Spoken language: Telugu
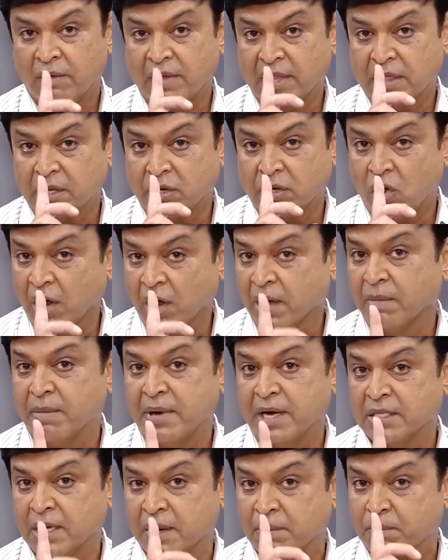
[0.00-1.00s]
విత్
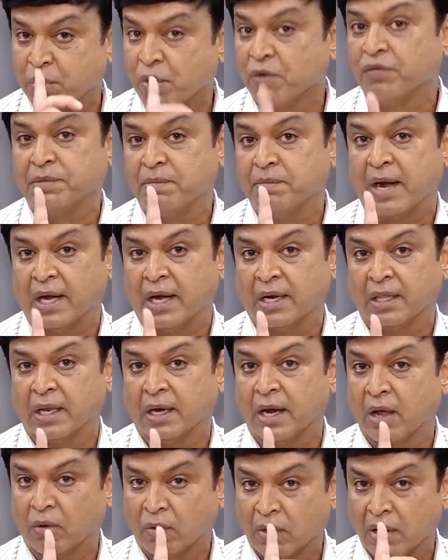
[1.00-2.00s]
డాక్యుమెంట్స్ అండ్ ప్రూఫ్స్
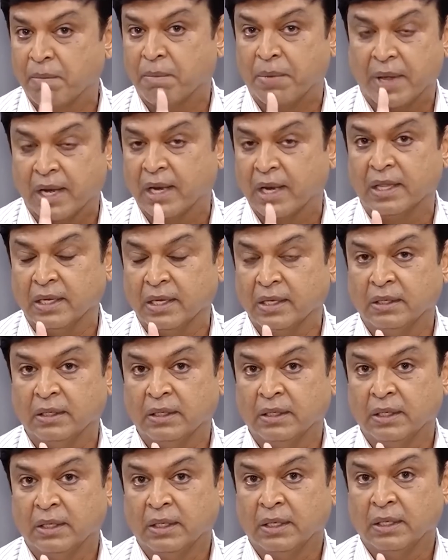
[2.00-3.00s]
మాట్లాడతాను నాకున్న పేరు అది
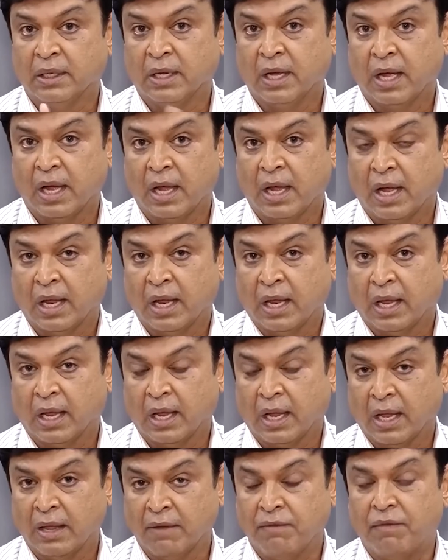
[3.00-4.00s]

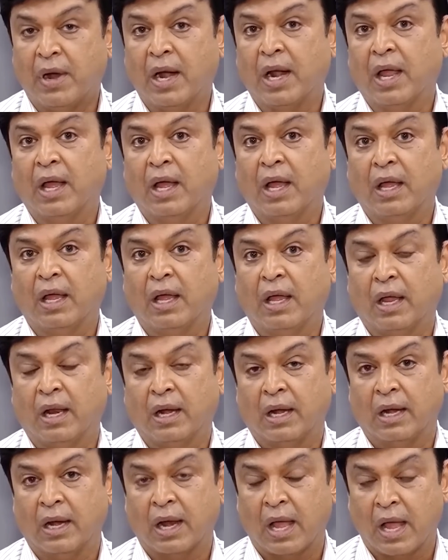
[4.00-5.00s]
ఇవాళ
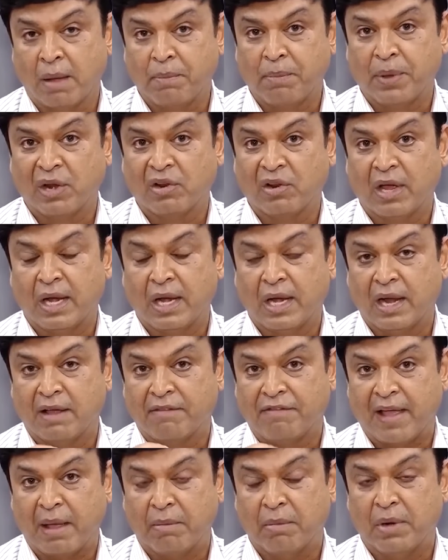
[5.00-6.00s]
నా పేరు కానీ నా
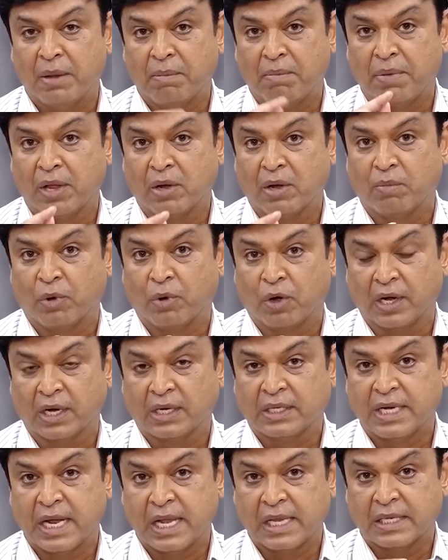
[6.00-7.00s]
ఫ్యామిలీ పేరు
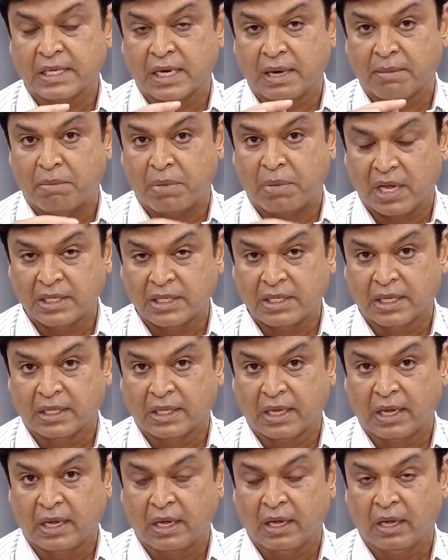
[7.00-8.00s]
ప్రొటెక్ట్ చేయాల్సిన
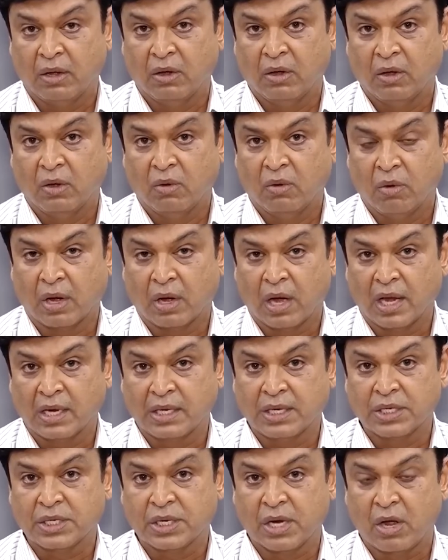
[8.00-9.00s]
బాధ్యత ఒక
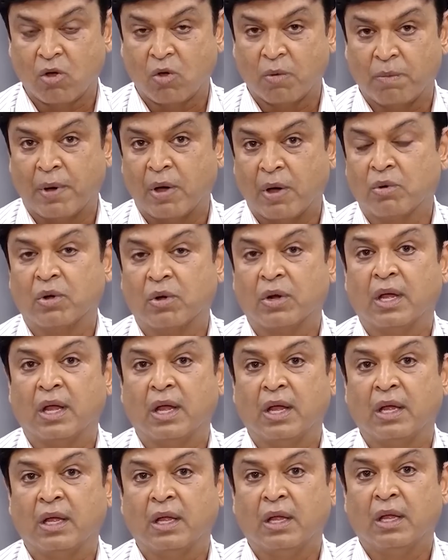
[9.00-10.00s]
ఆర్టిస్ట్గా ఒక
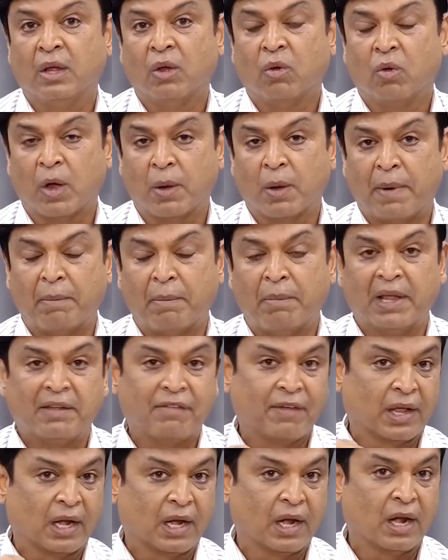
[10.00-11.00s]
పౌరుడుగా ఒక
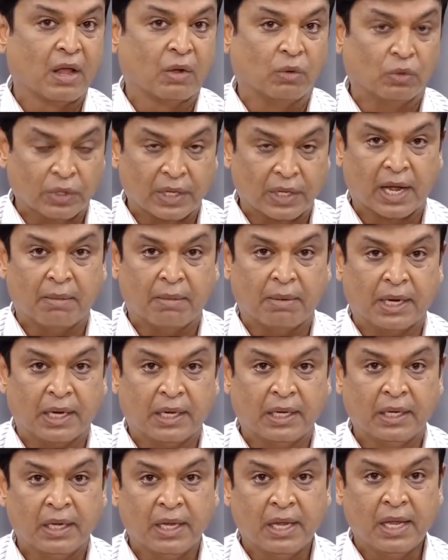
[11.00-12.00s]
పబ్లిక్ ఫిగర్గా నాకు ఉంది
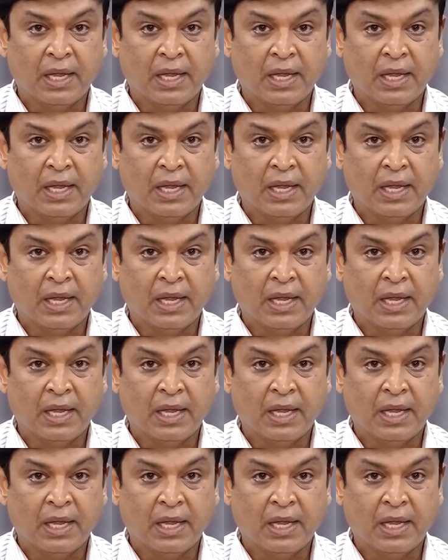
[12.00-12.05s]
కాబట్టి